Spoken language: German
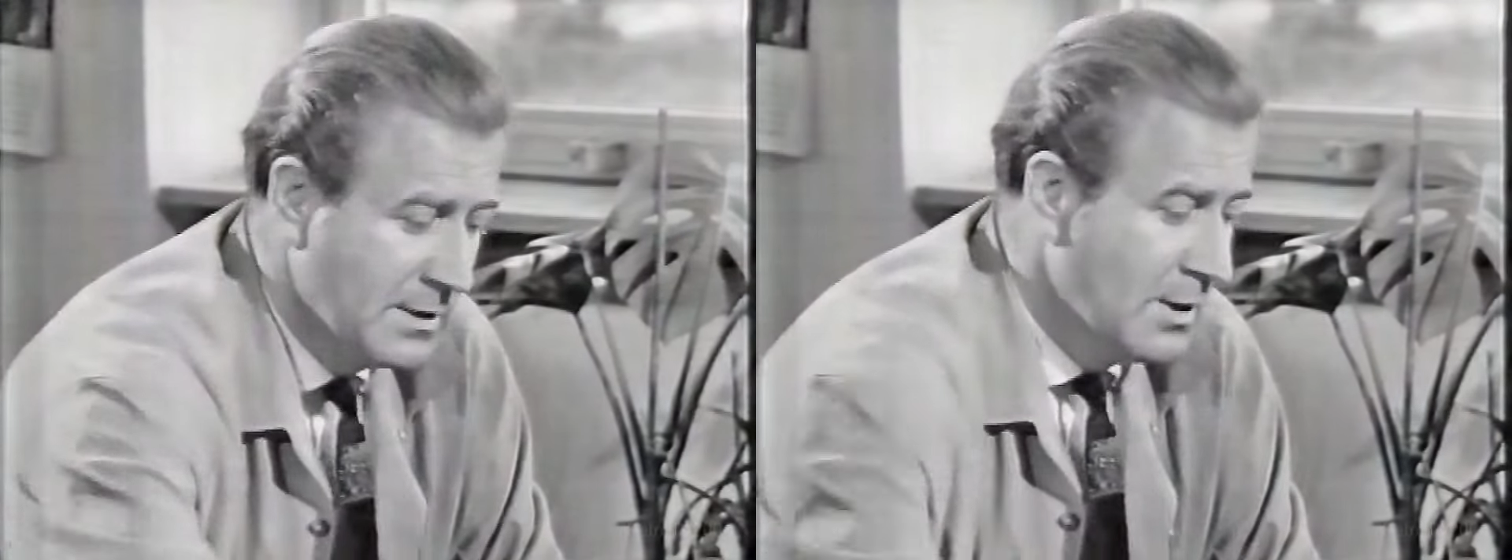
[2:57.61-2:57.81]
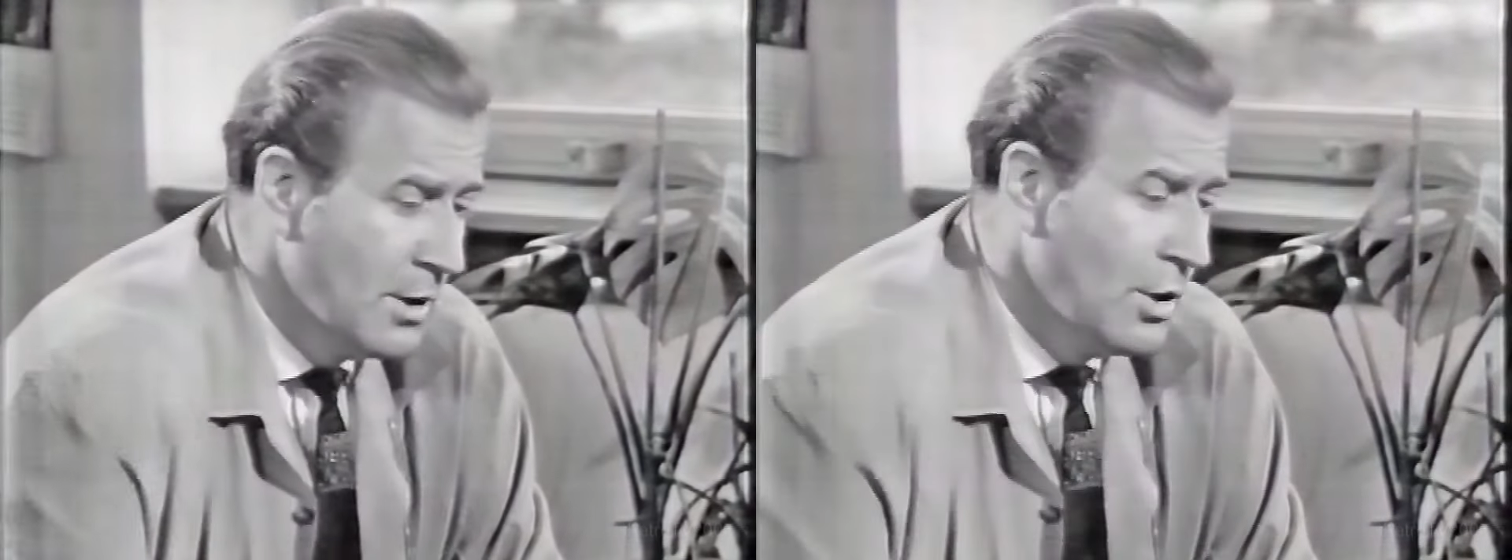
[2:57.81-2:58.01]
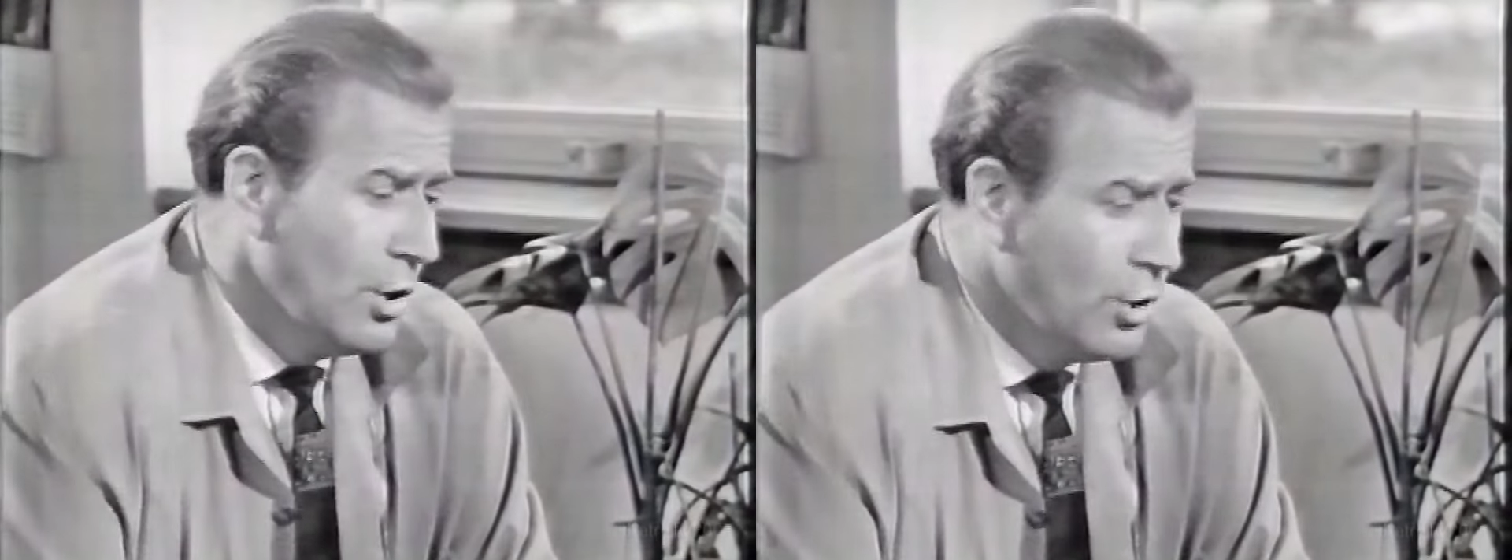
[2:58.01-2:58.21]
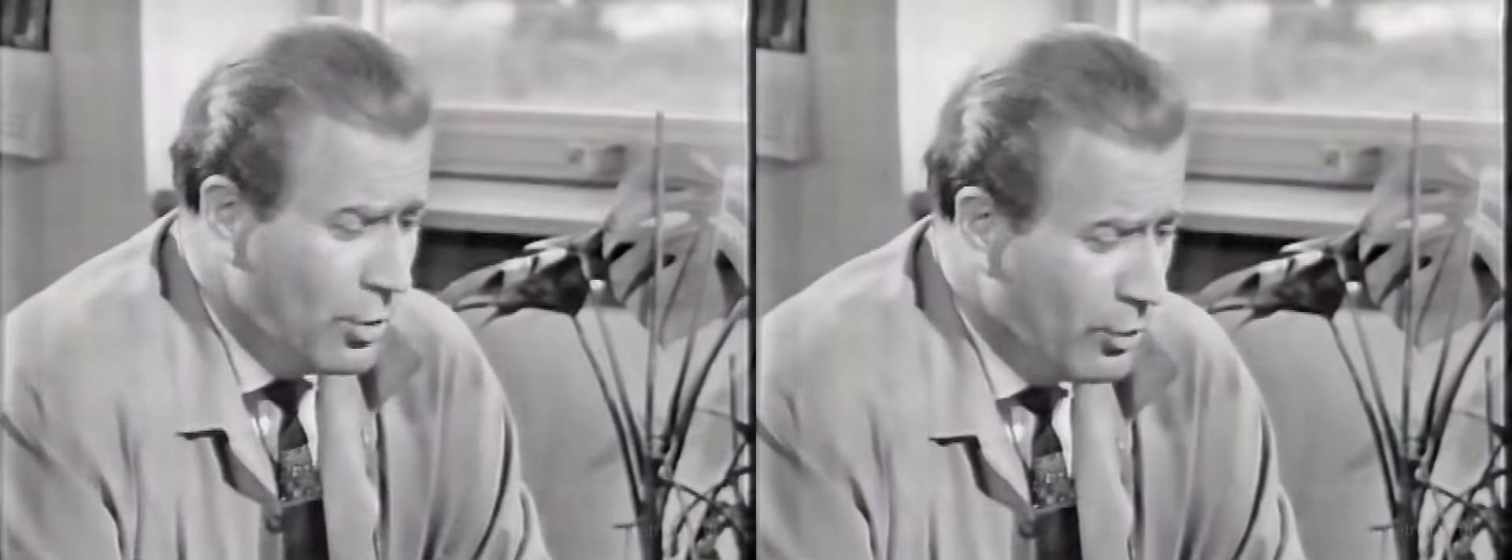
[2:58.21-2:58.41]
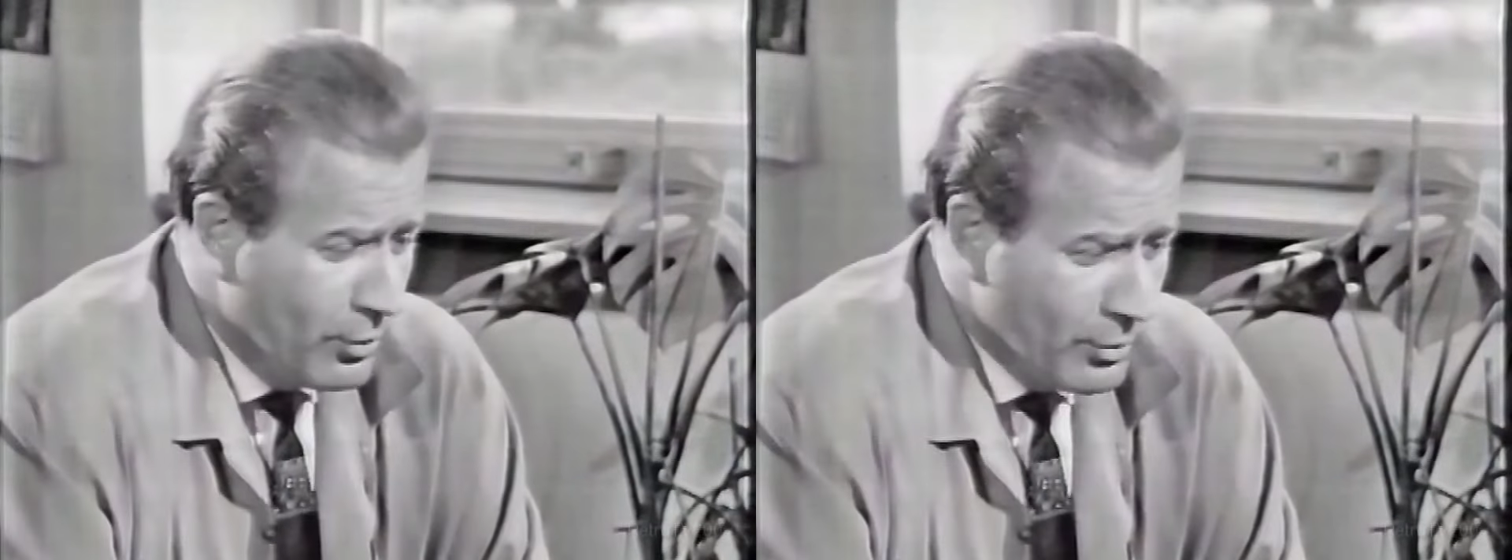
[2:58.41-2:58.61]

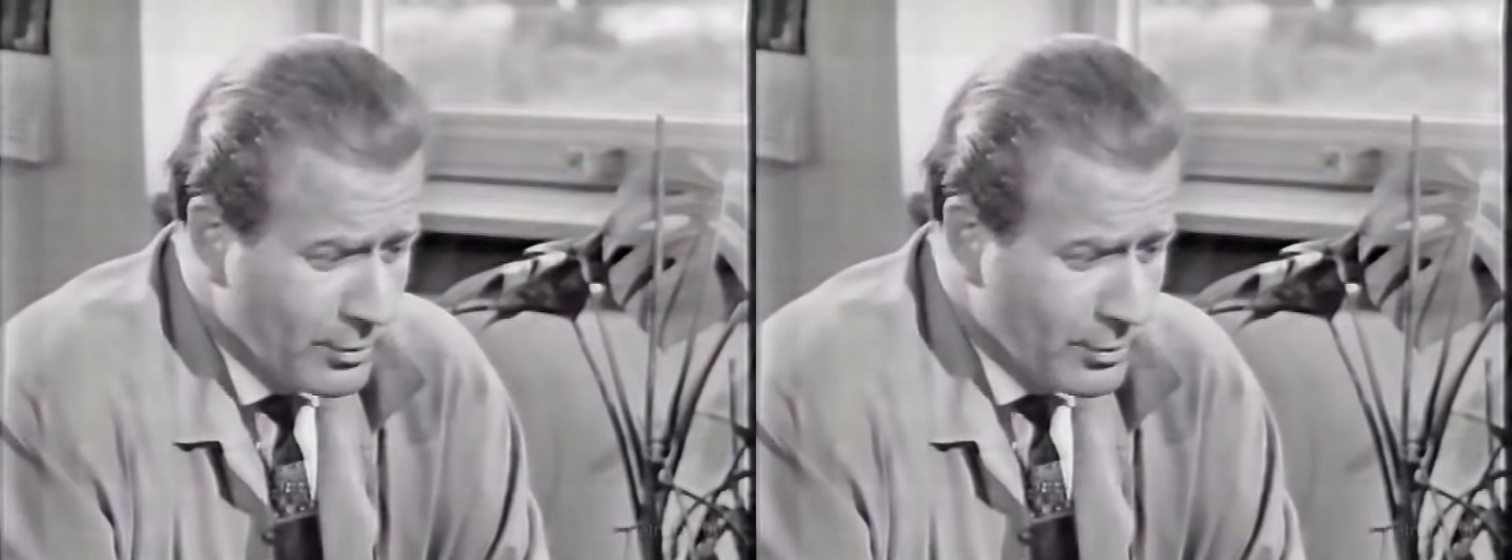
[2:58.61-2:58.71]
Mhm.